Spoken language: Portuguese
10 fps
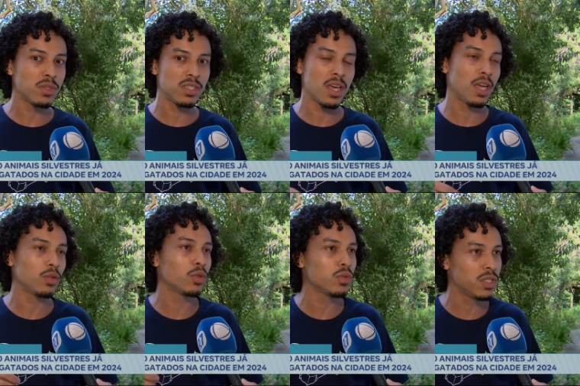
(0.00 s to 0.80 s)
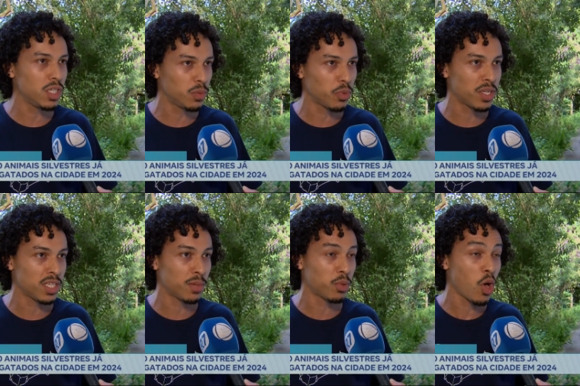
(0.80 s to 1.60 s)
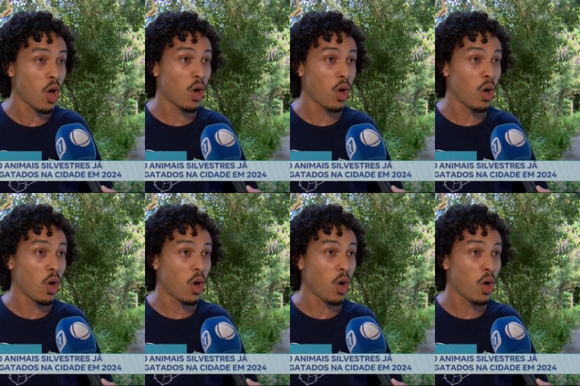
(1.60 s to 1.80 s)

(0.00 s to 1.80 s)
de ser reintroduzido, por exemplo,